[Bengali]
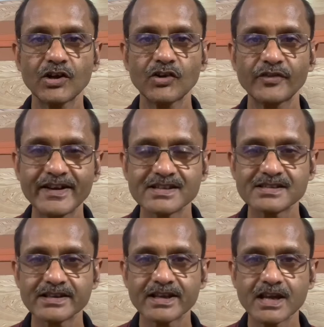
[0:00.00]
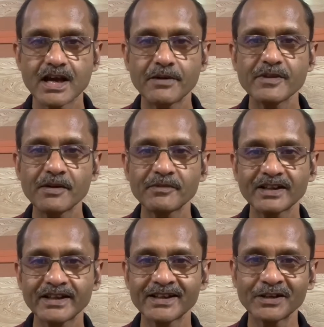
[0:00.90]
হ্যালো ফ্রেন্ডস আমি
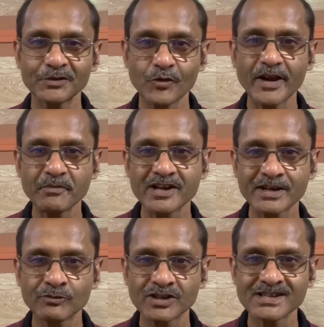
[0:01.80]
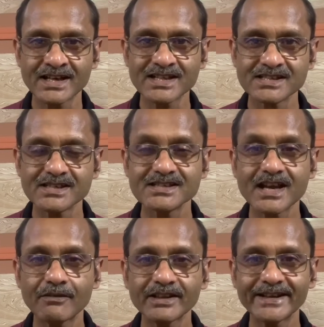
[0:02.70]
আপনাদের কয়েক মিনিটের মধ্যে জানাচ্ছি যে
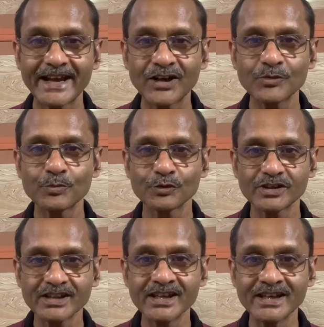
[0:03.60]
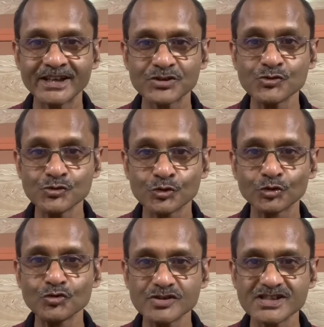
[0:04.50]
আমাদের কেন প্রতিদিন কিছু
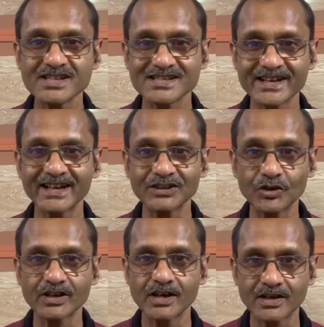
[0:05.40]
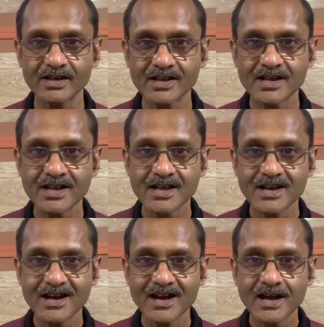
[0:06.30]
নতুন জিনিস শেখা দরকার
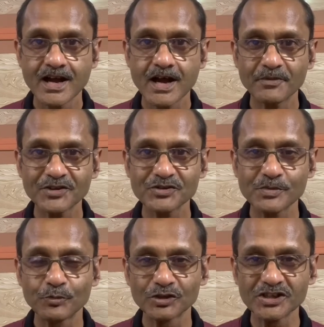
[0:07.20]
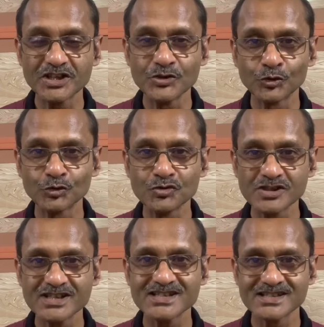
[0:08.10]
আমরা যদি প্রতিদিন নতুন
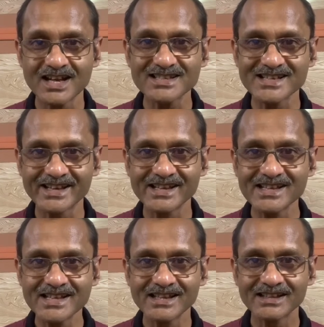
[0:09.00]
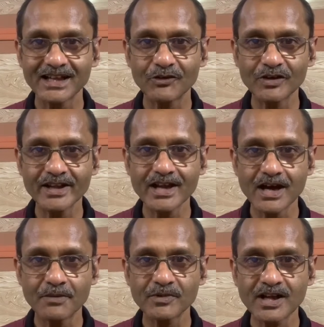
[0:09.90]
জিনিস না শিখি তাহলে
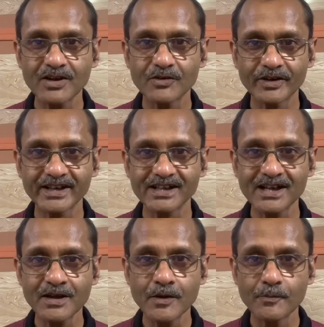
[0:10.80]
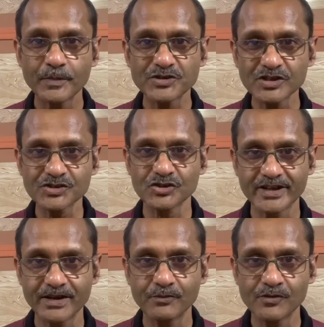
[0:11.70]
আমরা অনেকটা পেছনে চলে যাব